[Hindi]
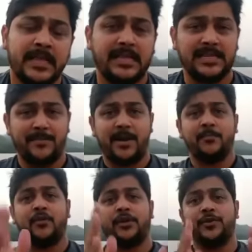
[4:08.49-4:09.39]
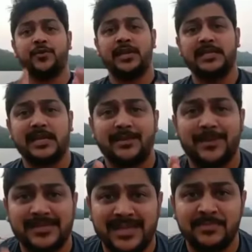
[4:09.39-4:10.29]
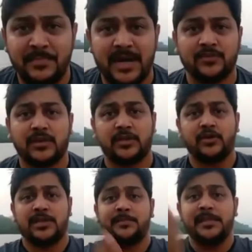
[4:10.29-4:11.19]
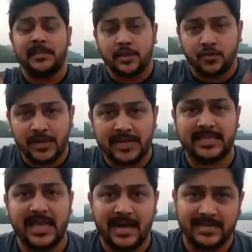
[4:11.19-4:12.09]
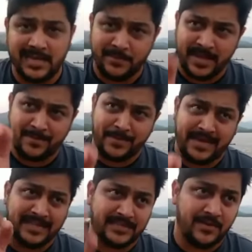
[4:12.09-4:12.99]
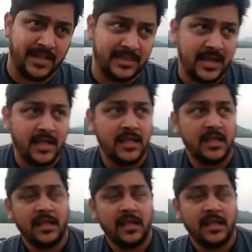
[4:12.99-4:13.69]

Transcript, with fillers: कि जब हमको यू से कब्रस्तान पास हुआ था वो ज़मीन क्यों नहीं दिया ये मेरा पहला सवाल था